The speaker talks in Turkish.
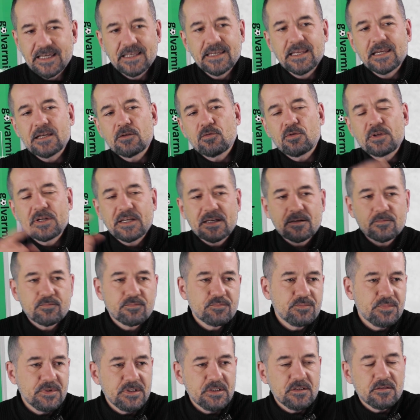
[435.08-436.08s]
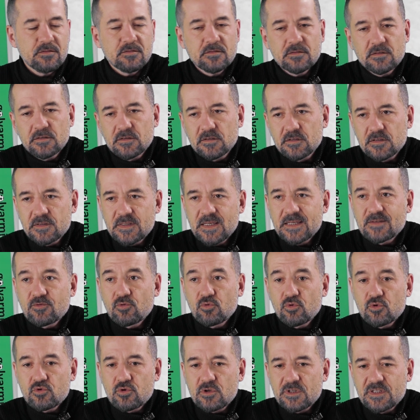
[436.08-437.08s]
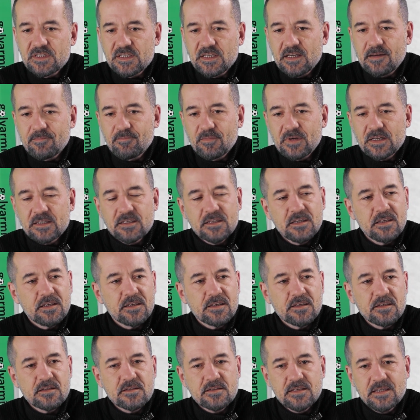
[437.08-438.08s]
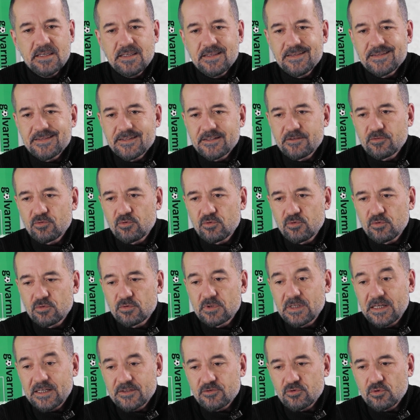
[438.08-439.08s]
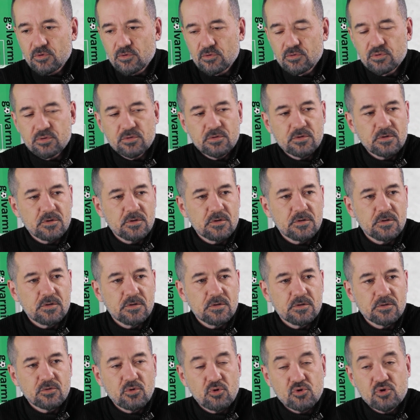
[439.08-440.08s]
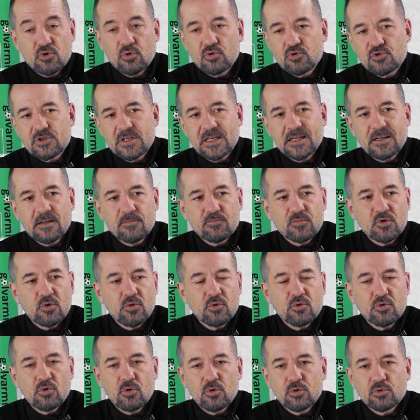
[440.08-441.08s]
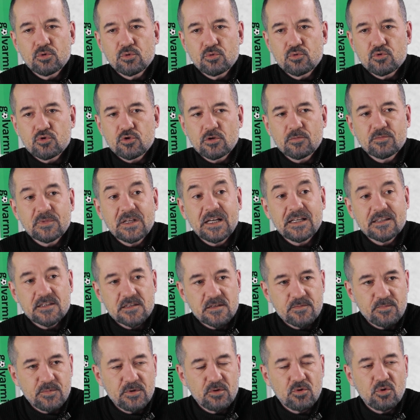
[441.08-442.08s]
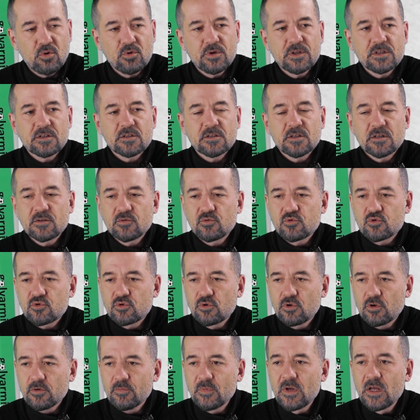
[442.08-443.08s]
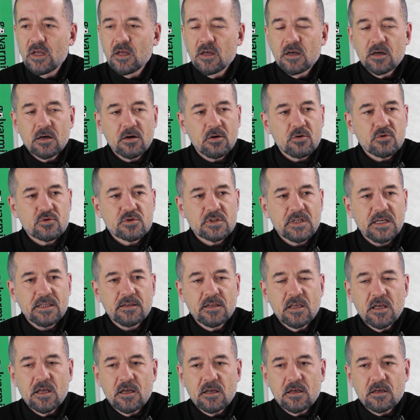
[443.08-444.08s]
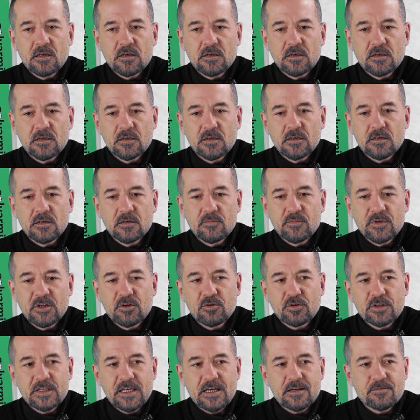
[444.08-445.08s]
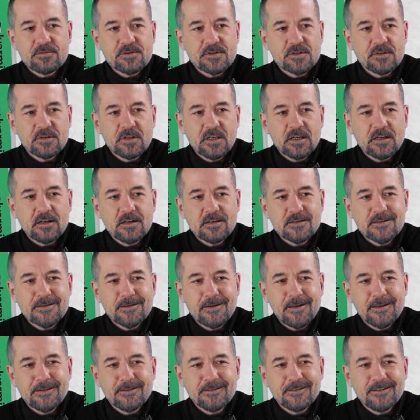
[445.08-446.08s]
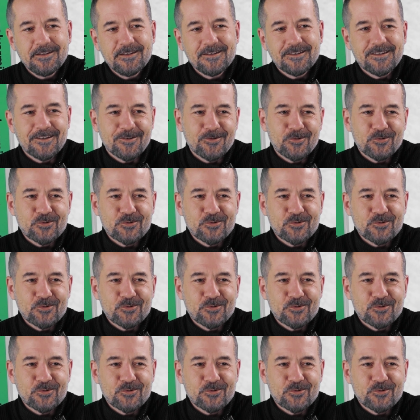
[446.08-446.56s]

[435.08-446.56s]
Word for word: genel olarak bir e, sezon özeti yapmak gerekirse Inter'in oyunu daha çok e, göze hoş gelen bir oyunu olduğunu düşünüyorum. Daha disiplinli oynadıklarını düşünüyorum. O yüzden e, Milano derbisinde kazanan Inter